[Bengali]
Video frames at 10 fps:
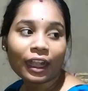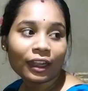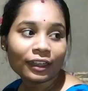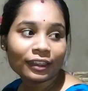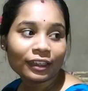
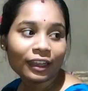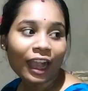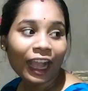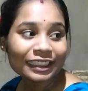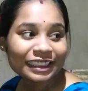আর
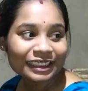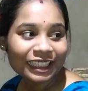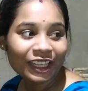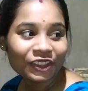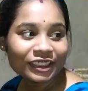আজকে যে
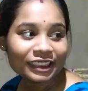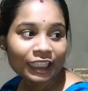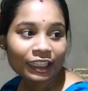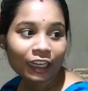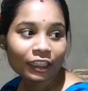কারণে
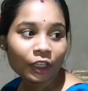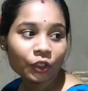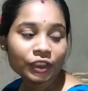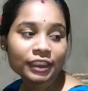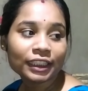চিকেন রান্না
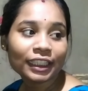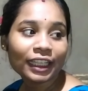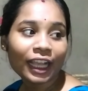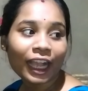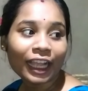হচ্ছে
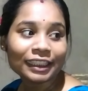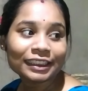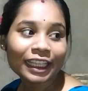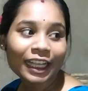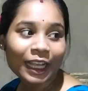
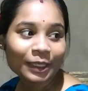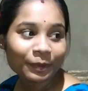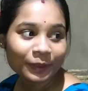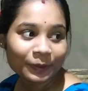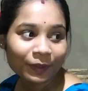আজকে
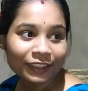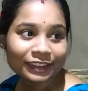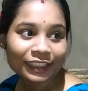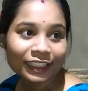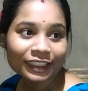কাকিমাদের
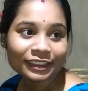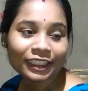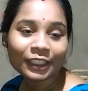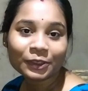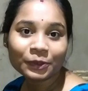বাড়িতে
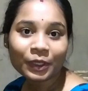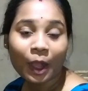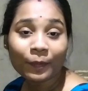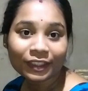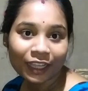যেহেতু
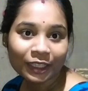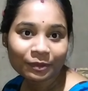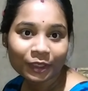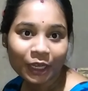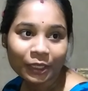আমার
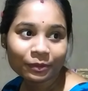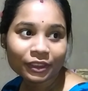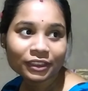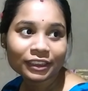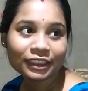কাকিমার
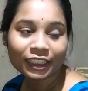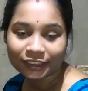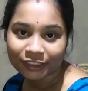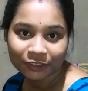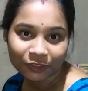অ্যানিভার্সারি
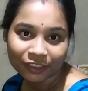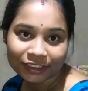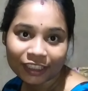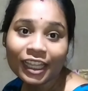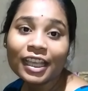আসতে
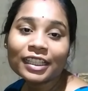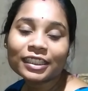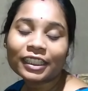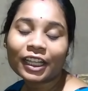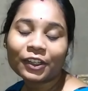চলেছে
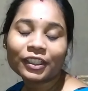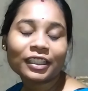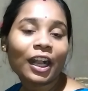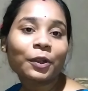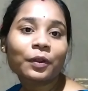সেই কারণে
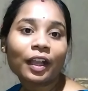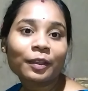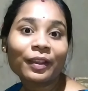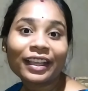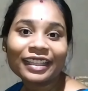কাকু
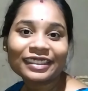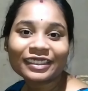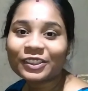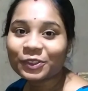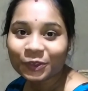কাকিমাকে আজকে
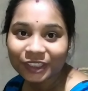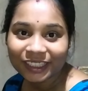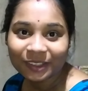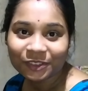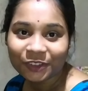একটা স্কুটি
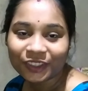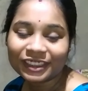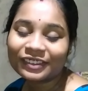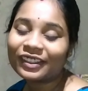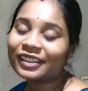গিফট
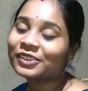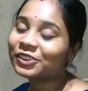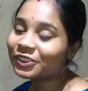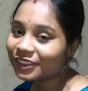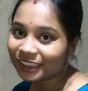করেছে মানে
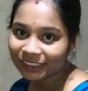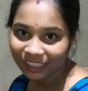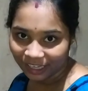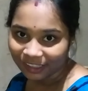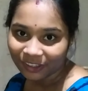স্কুটি
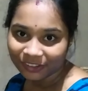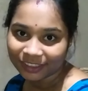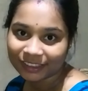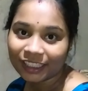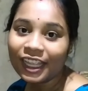আনা
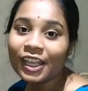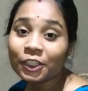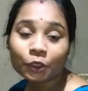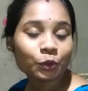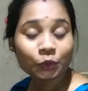হয়েছে
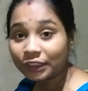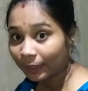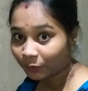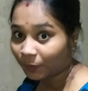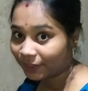তো স্কুটিটা
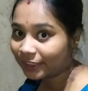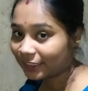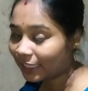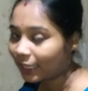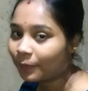আমি তোমাদেরকে
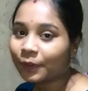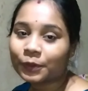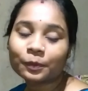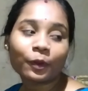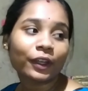দেখাবো
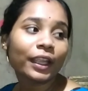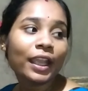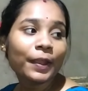একটু পরে